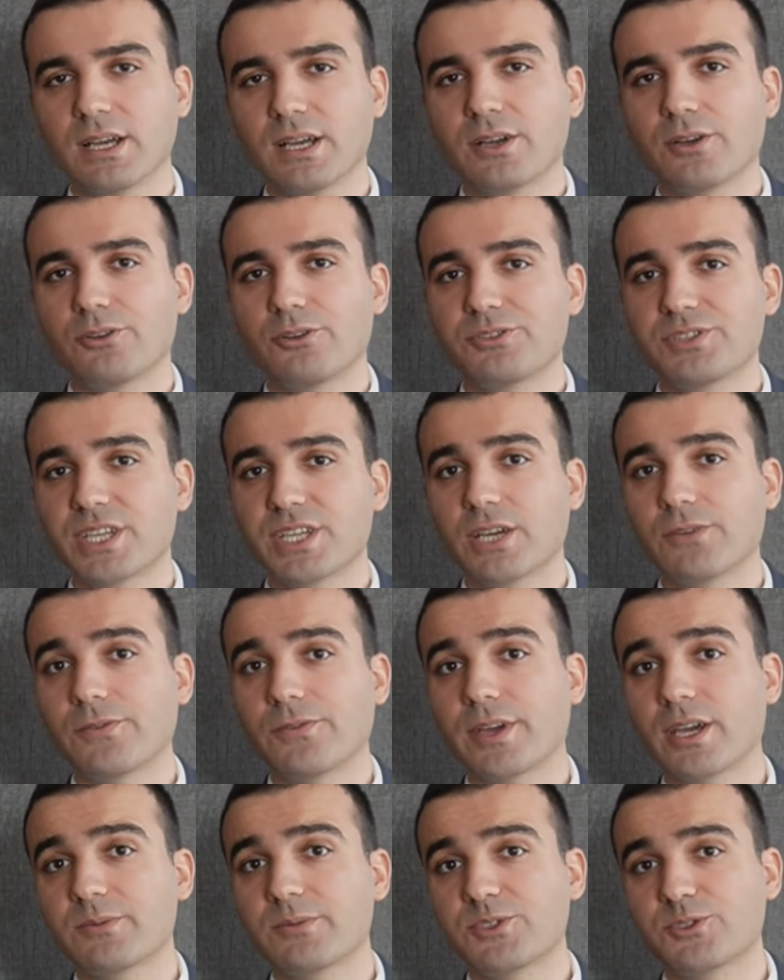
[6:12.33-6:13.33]
Önce
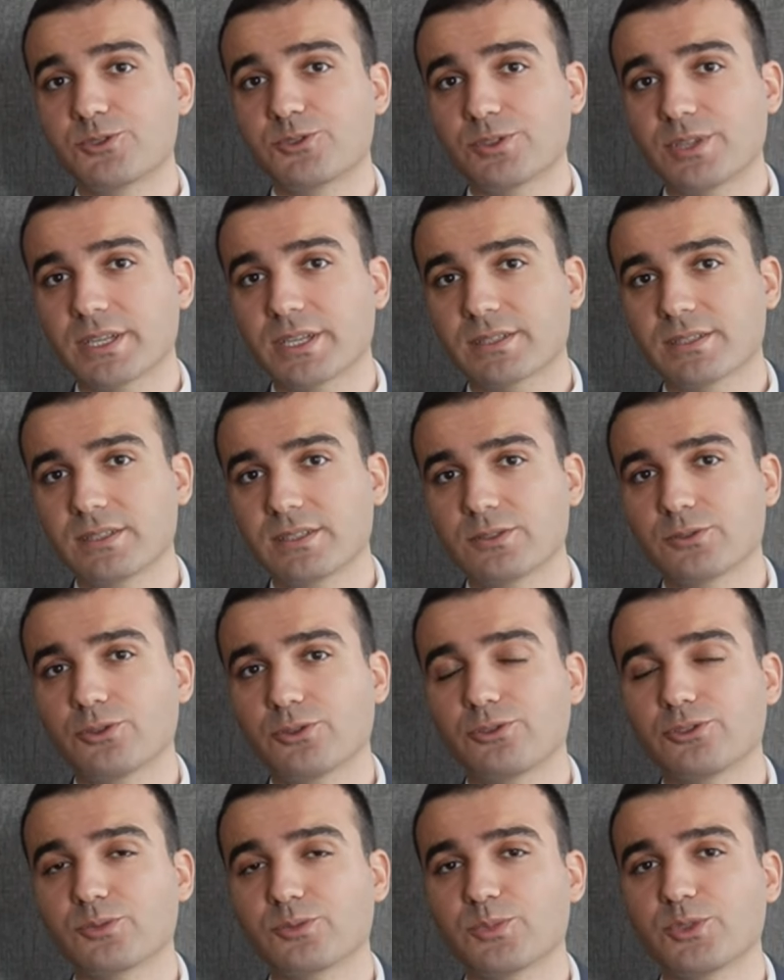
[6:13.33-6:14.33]
FOMC tutanaklarını
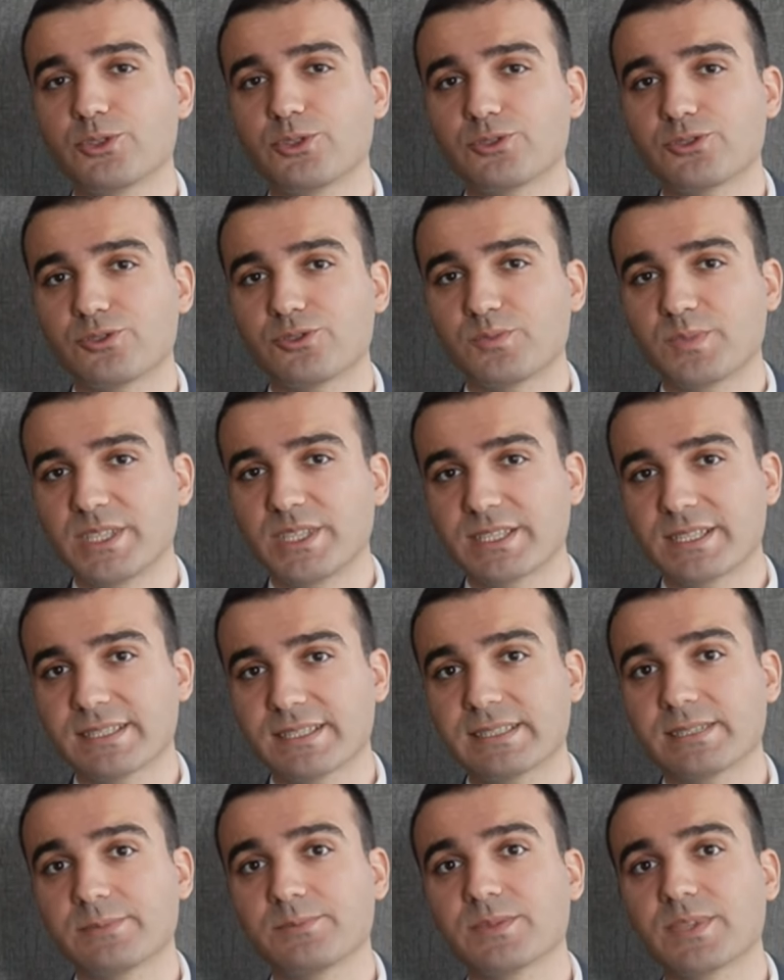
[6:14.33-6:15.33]
gördük biliyorsunuz. 1
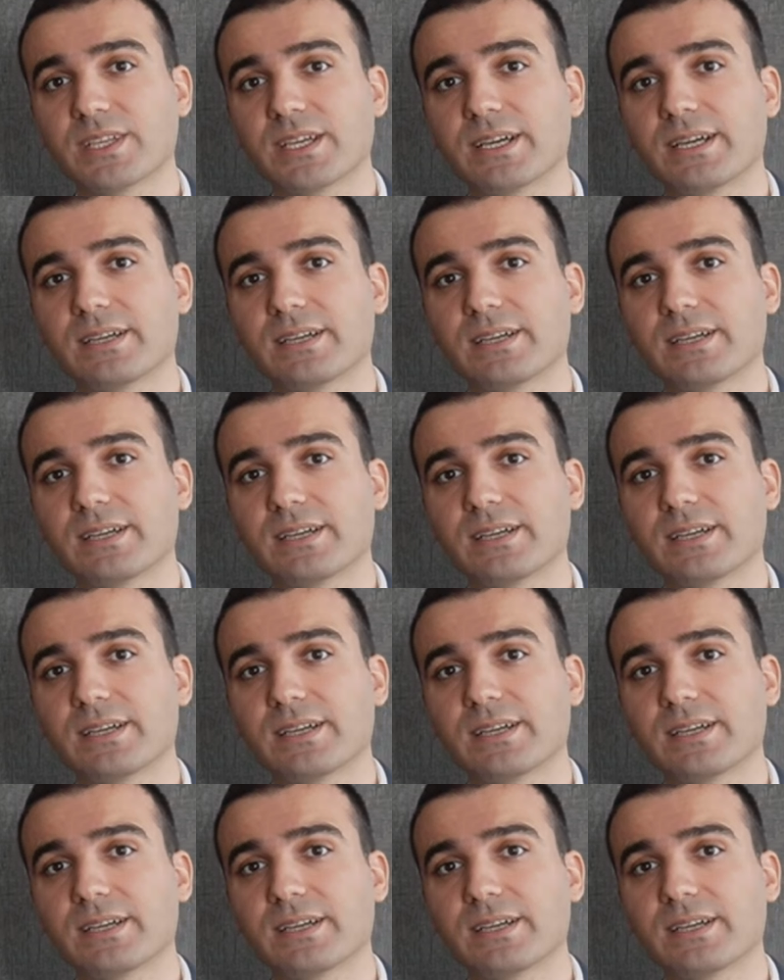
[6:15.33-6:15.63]
Kasım'da